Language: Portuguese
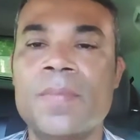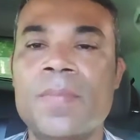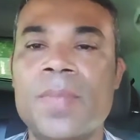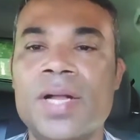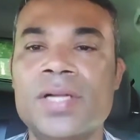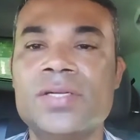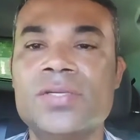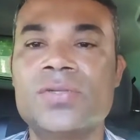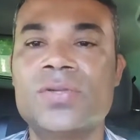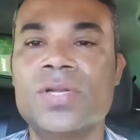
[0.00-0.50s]

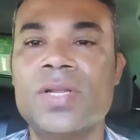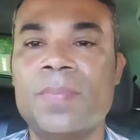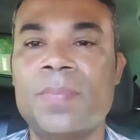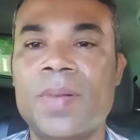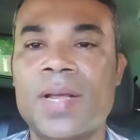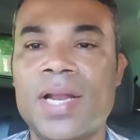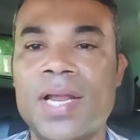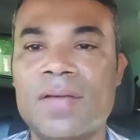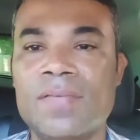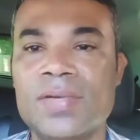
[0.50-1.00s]
mas de toda
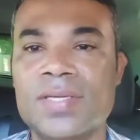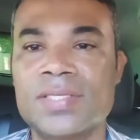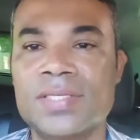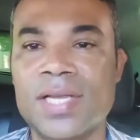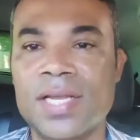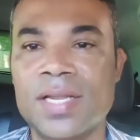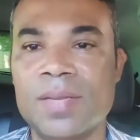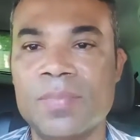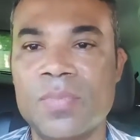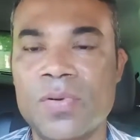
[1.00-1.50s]
palavra que
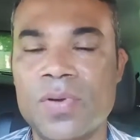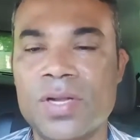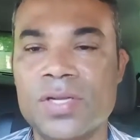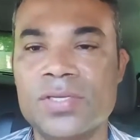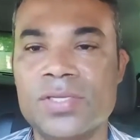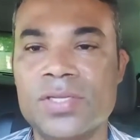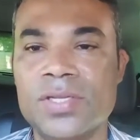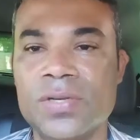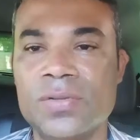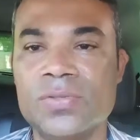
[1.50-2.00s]
sai da boca
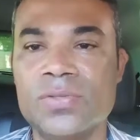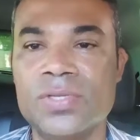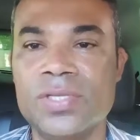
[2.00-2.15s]
de Deus.